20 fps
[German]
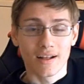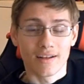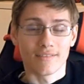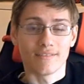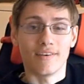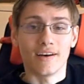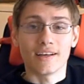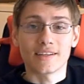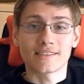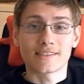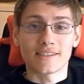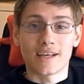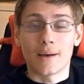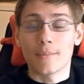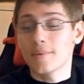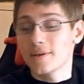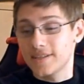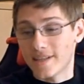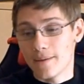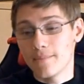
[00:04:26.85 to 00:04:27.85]
was
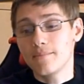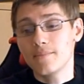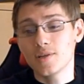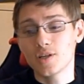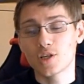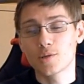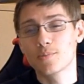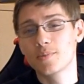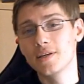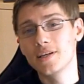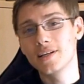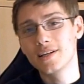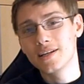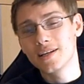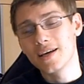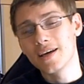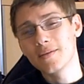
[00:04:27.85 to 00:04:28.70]
am gesamten Spiel